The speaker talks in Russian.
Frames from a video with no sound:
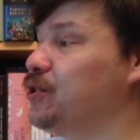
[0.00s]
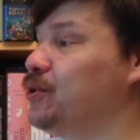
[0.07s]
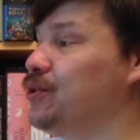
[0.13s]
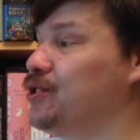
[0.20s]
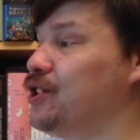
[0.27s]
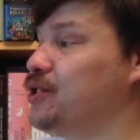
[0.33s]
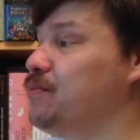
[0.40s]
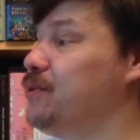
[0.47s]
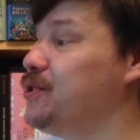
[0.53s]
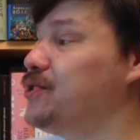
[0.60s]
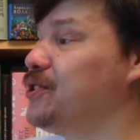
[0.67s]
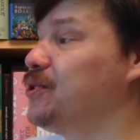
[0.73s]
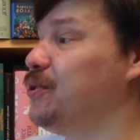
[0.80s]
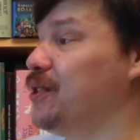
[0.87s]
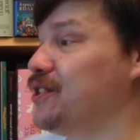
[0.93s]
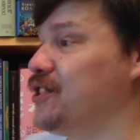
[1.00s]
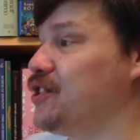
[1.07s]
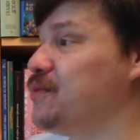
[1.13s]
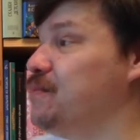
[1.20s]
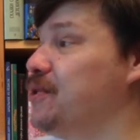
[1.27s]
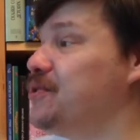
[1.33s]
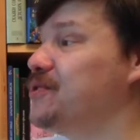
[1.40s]
то сожмется, то
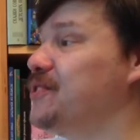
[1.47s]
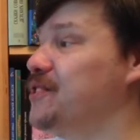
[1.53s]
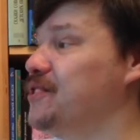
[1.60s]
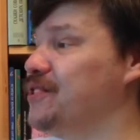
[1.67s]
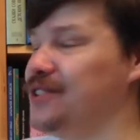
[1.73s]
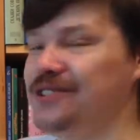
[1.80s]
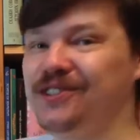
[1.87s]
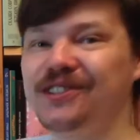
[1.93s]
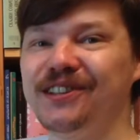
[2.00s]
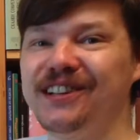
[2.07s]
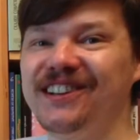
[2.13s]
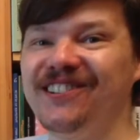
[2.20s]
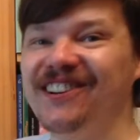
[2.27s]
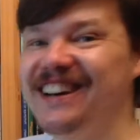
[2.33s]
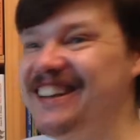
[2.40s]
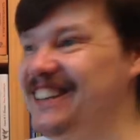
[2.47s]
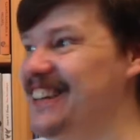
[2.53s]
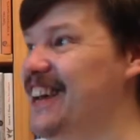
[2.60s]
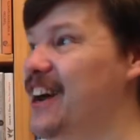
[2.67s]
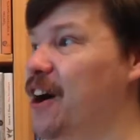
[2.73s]
разожмется и сердито говорит.